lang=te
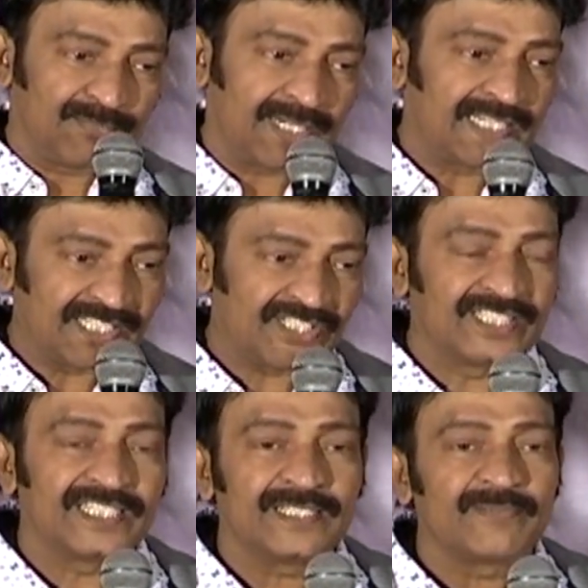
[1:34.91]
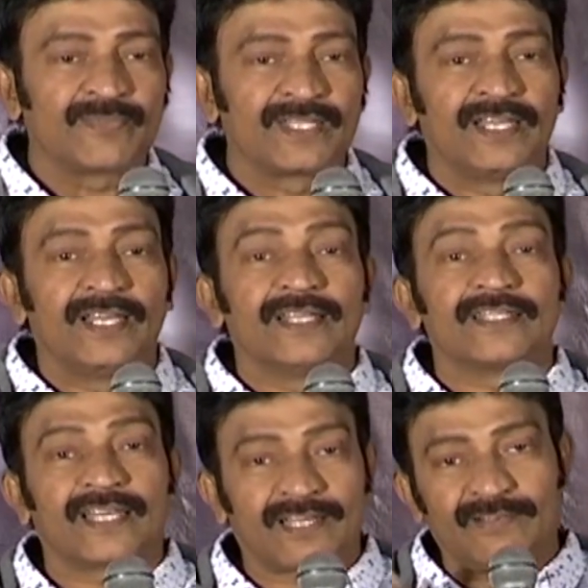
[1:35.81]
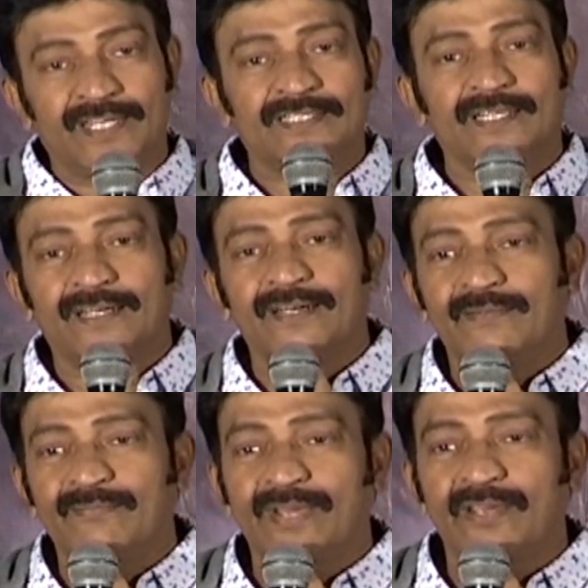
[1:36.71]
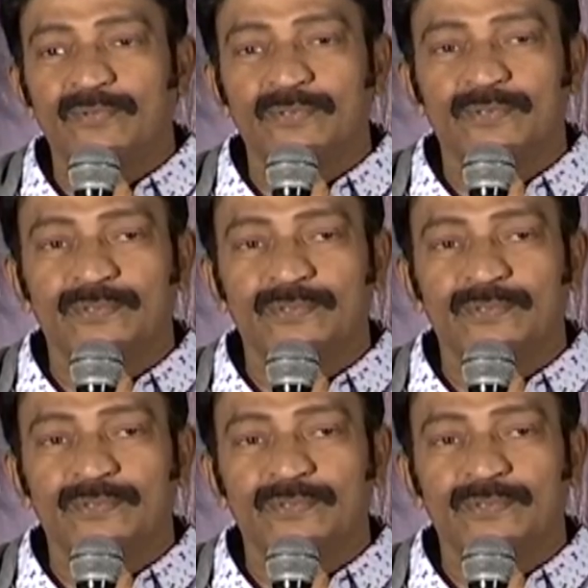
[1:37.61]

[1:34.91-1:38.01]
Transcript: మాకు నచ్చింది తర్వాత మేము